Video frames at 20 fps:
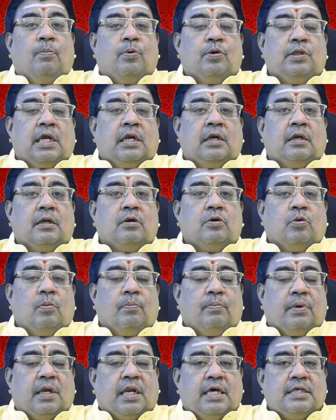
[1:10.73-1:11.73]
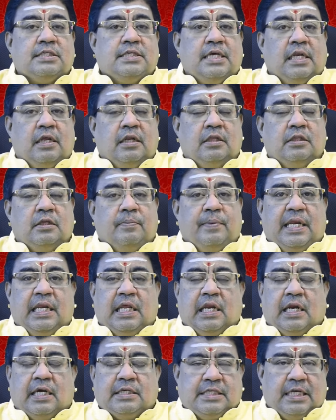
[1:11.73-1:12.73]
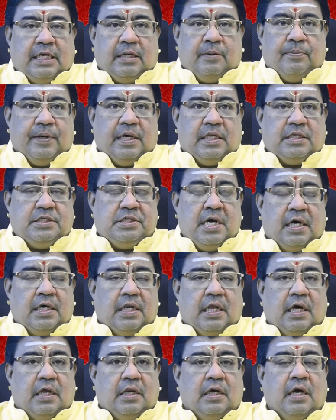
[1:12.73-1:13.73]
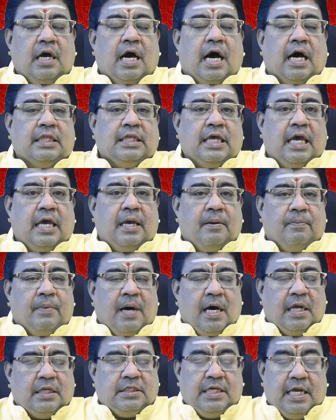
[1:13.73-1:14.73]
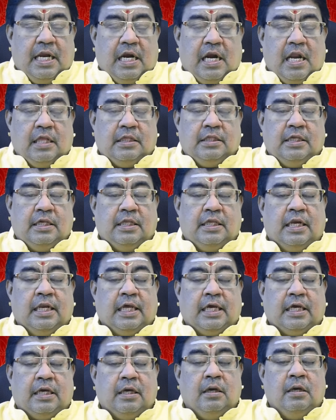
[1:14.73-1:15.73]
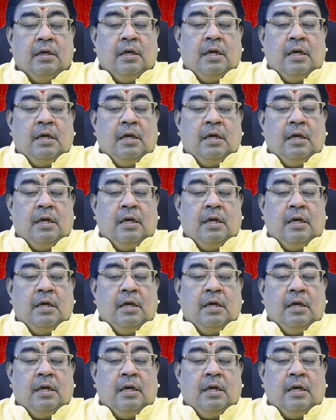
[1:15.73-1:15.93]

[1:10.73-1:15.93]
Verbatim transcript: புதன் கும்பராசியிலிருந்து மீனராசிக்கு பயிற்சி ஆகிறாரு அதே மார்ச் ஏழாம் தேதி அன்னைக்கு